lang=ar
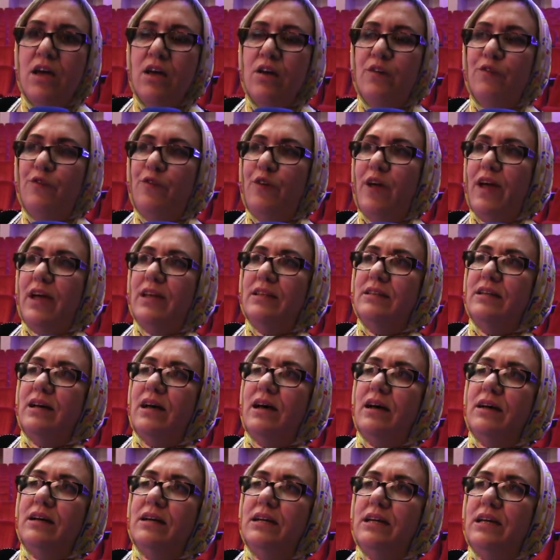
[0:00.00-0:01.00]

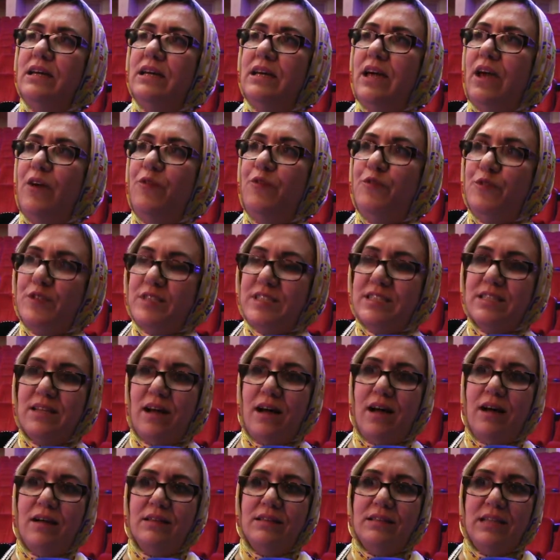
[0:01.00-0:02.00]
فهذا
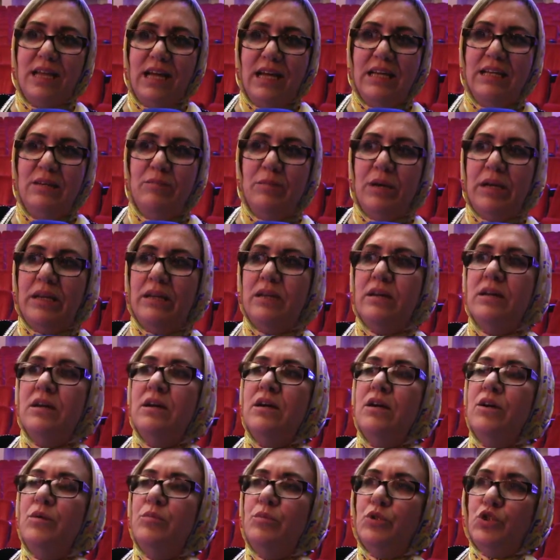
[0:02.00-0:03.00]
كيحفزنا دائما
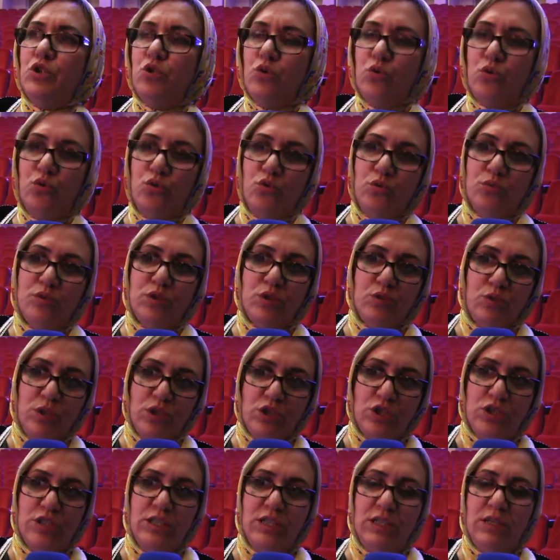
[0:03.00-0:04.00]
باش نكونوا
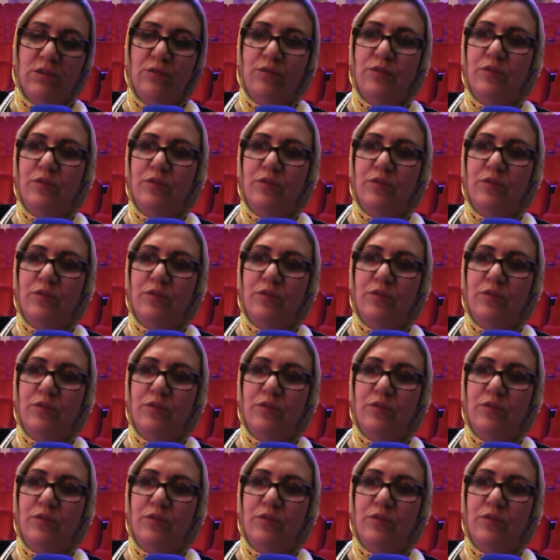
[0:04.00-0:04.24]
متواجدين